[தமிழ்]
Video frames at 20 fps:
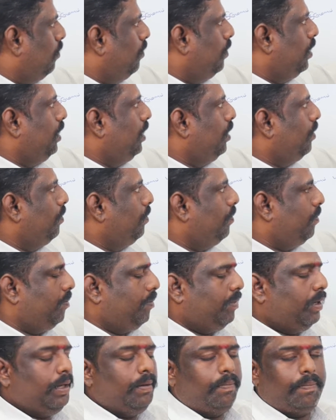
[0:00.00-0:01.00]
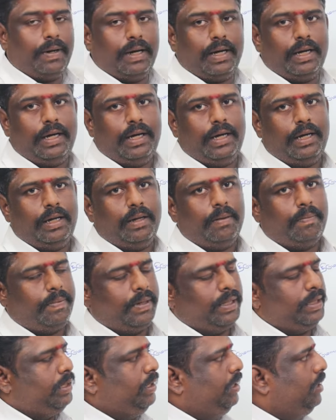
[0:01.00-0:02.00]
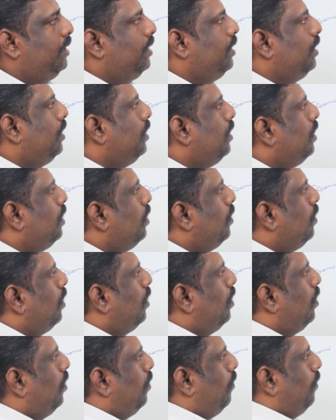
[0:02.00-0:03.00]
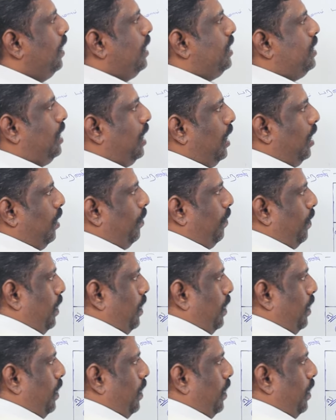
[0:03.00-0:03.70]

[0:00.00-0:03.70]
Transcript: மதியம் மணி பன்னெண்டு பத்து மலேசியாவில்